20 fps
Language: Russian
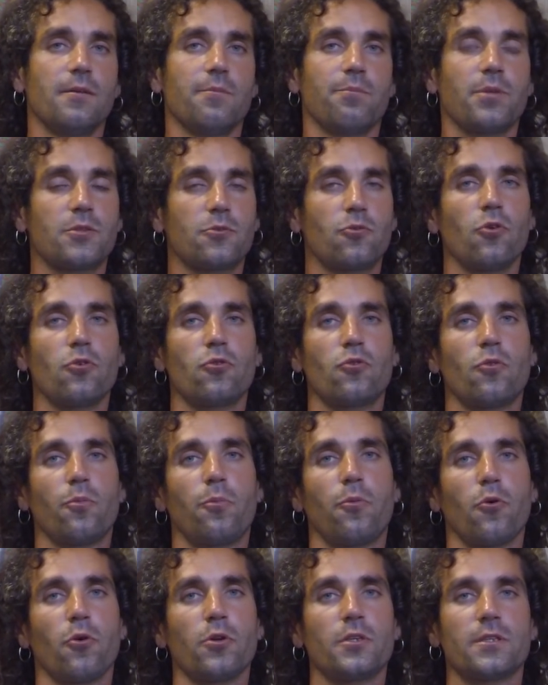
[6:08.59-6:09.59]
поскольку
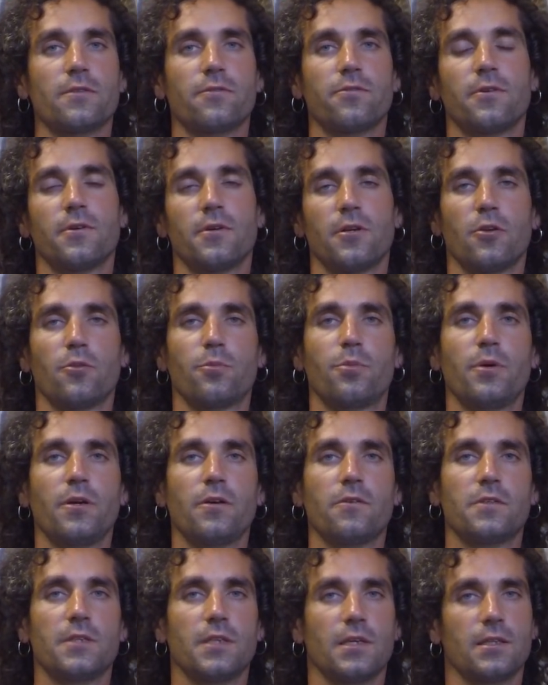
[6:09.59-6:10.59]
против любых
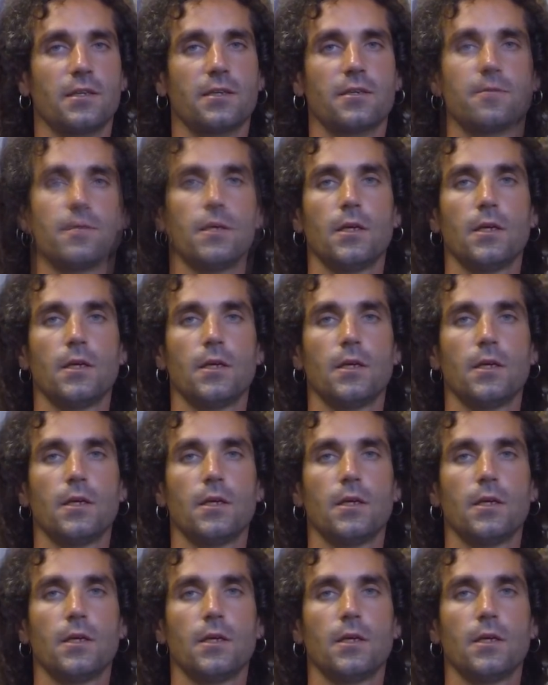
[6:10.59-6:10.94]
взяток.